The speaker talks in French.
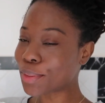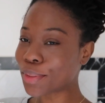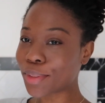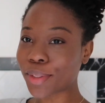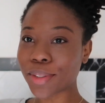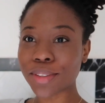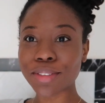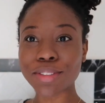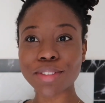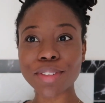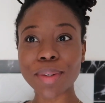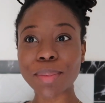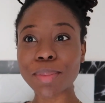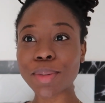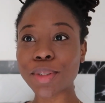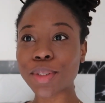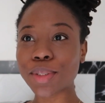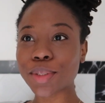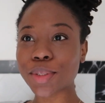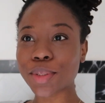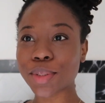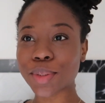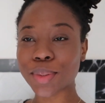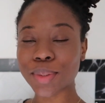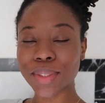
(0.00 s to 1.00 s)

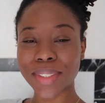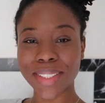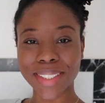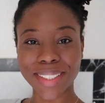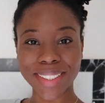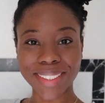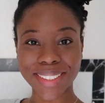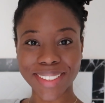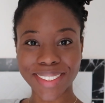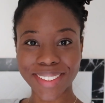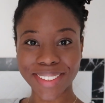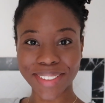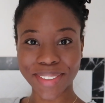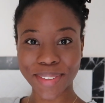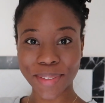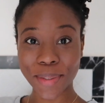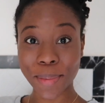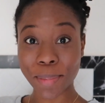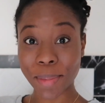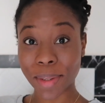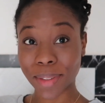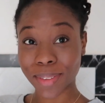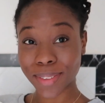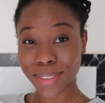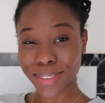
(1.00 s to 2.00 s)
fabuleuse journée qui
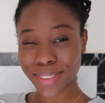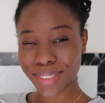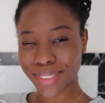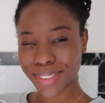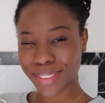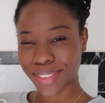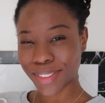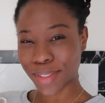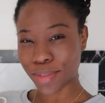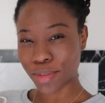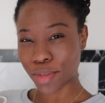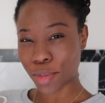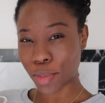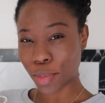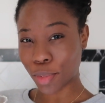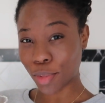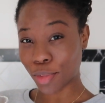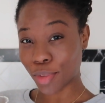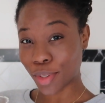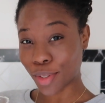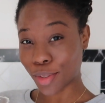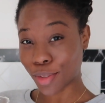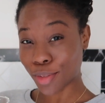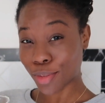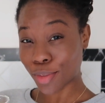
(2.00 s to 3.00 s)
commence, comme vous
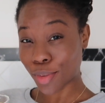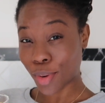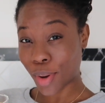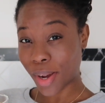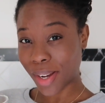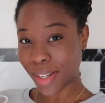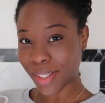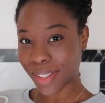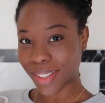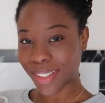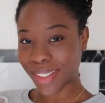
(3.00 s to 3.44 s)
pouvez le voir.